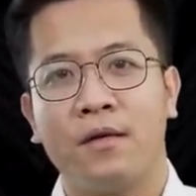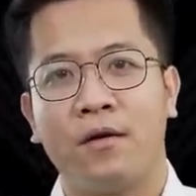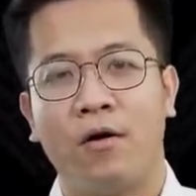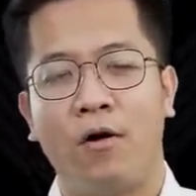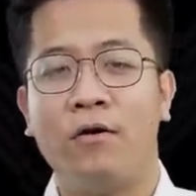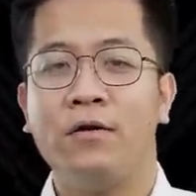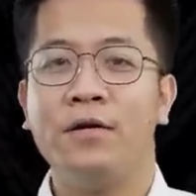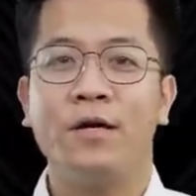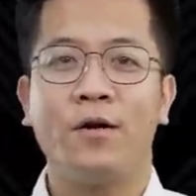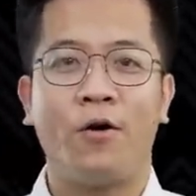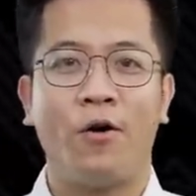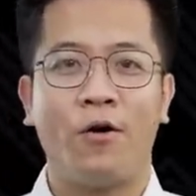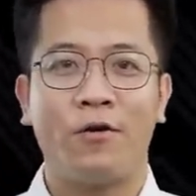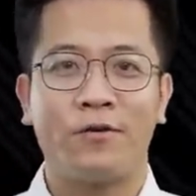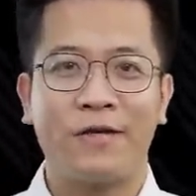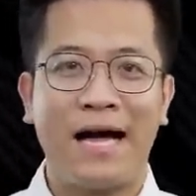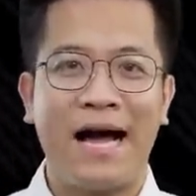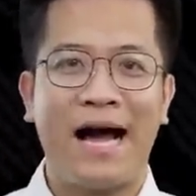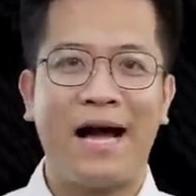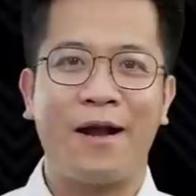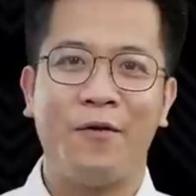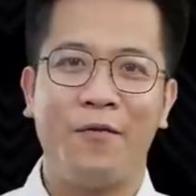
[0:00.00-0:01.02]
Khó người khó
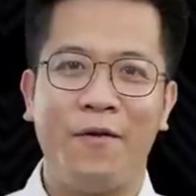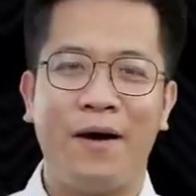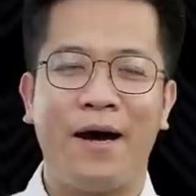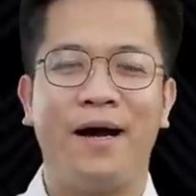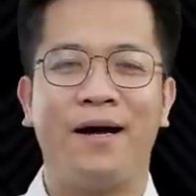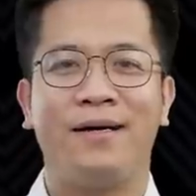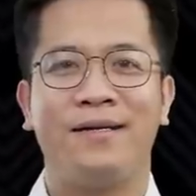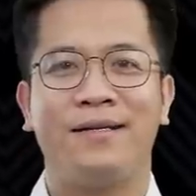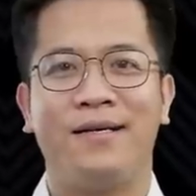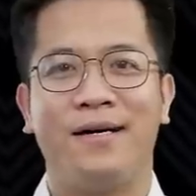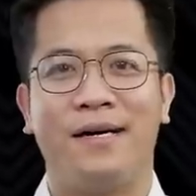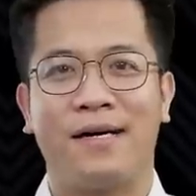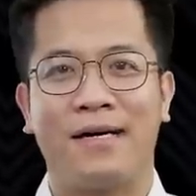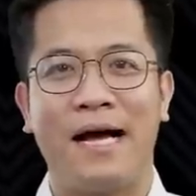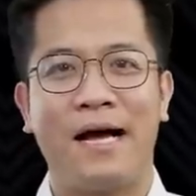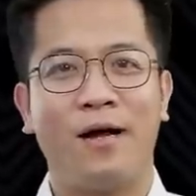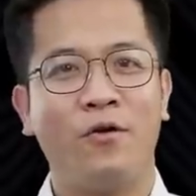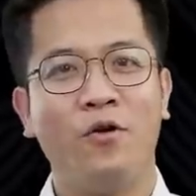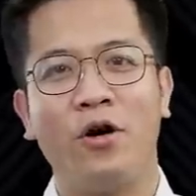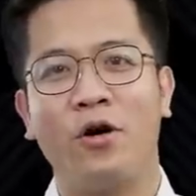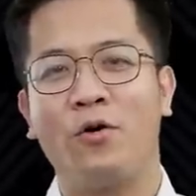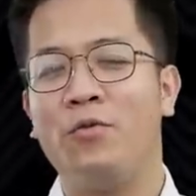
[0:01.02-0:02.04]
ta đúng không ạ?
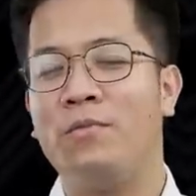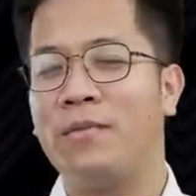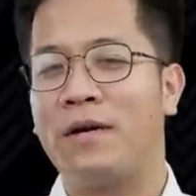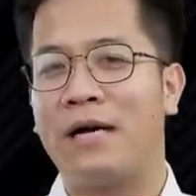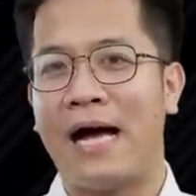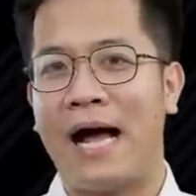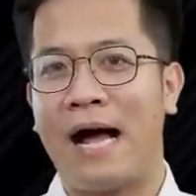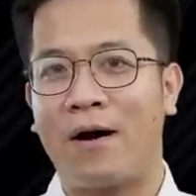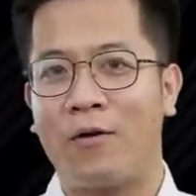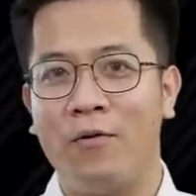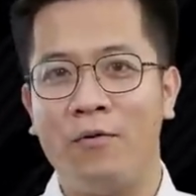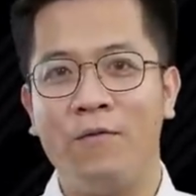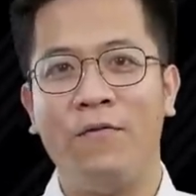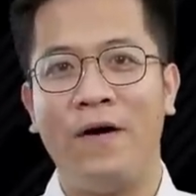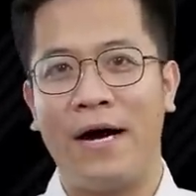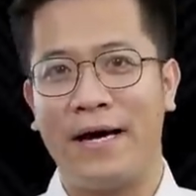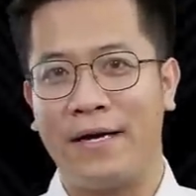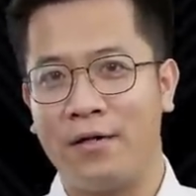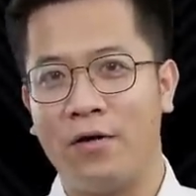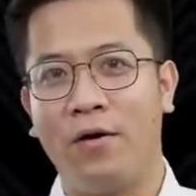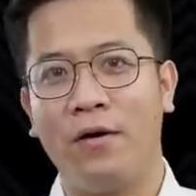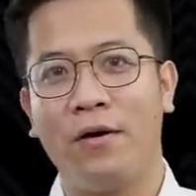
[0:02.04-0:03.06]
Các đội cũng khác cũng
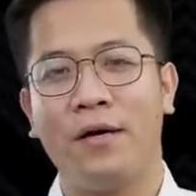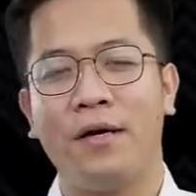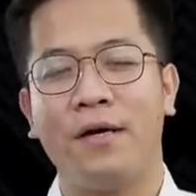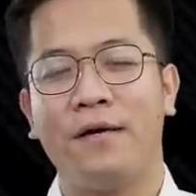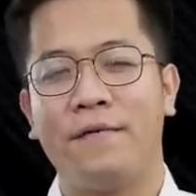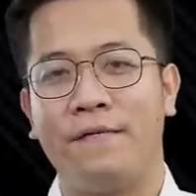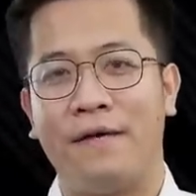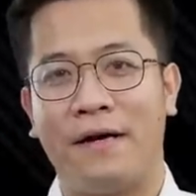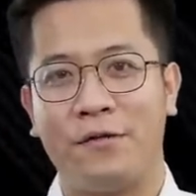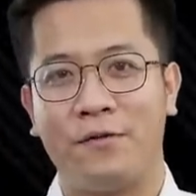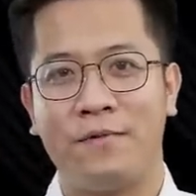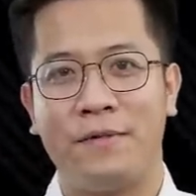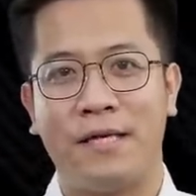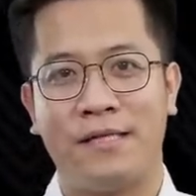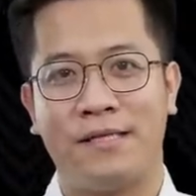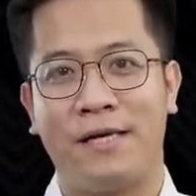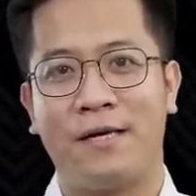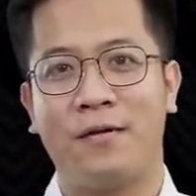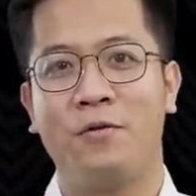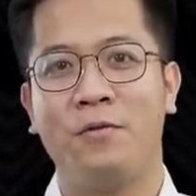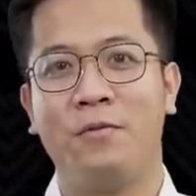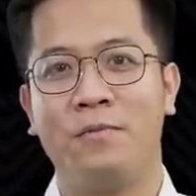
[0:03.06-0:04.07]
vậy thôi và chúng ta
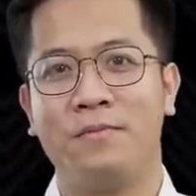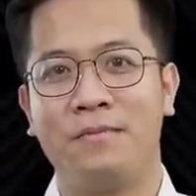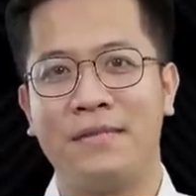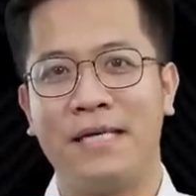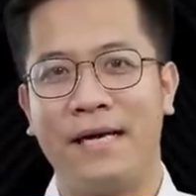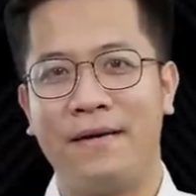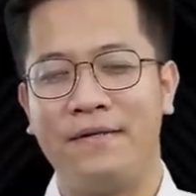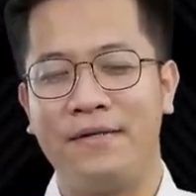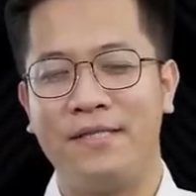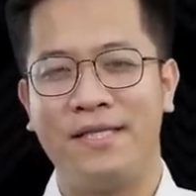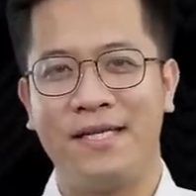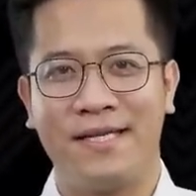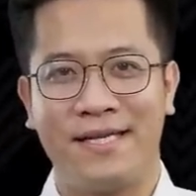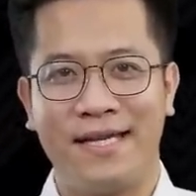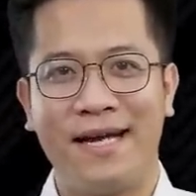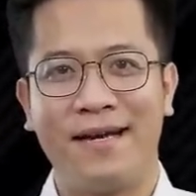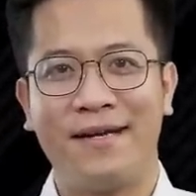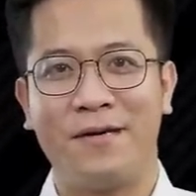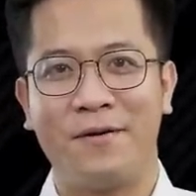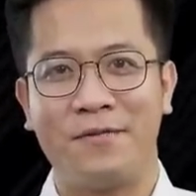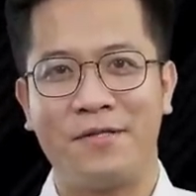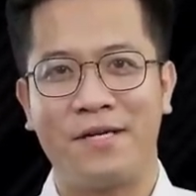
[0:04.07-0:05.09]
sẽ cùng đến với chi tiết
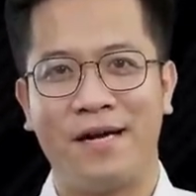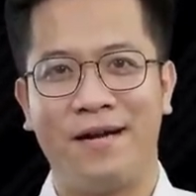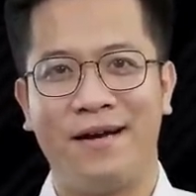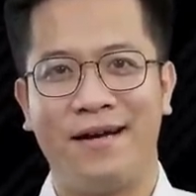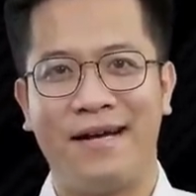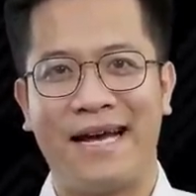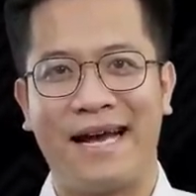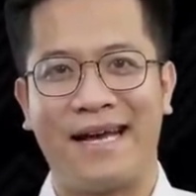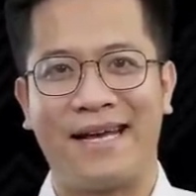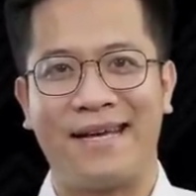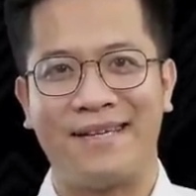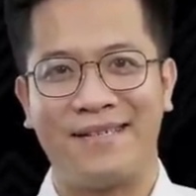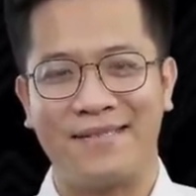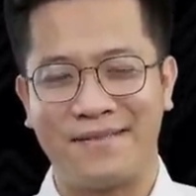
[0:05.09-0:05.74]
câu trả lời này.